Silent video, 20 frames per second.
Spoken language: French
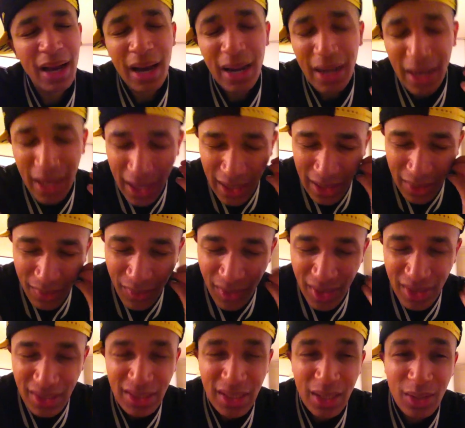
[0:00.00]
À
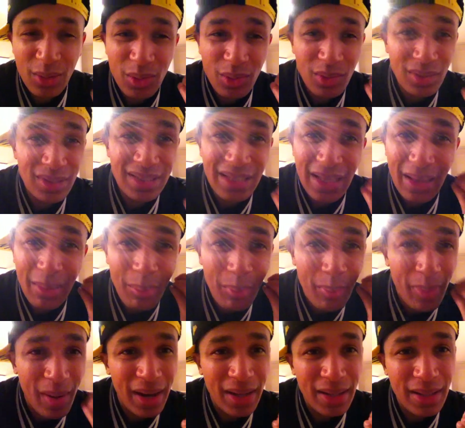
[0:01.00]
l'arrivée, c'est une de ces
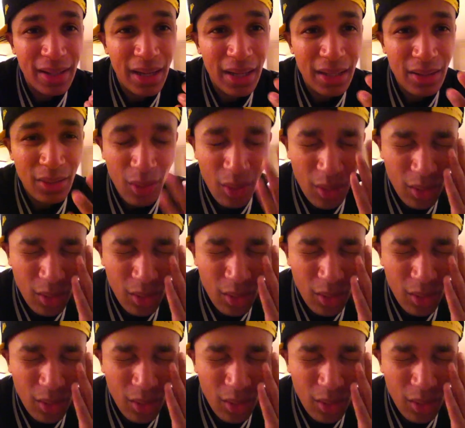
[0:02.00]
bananes.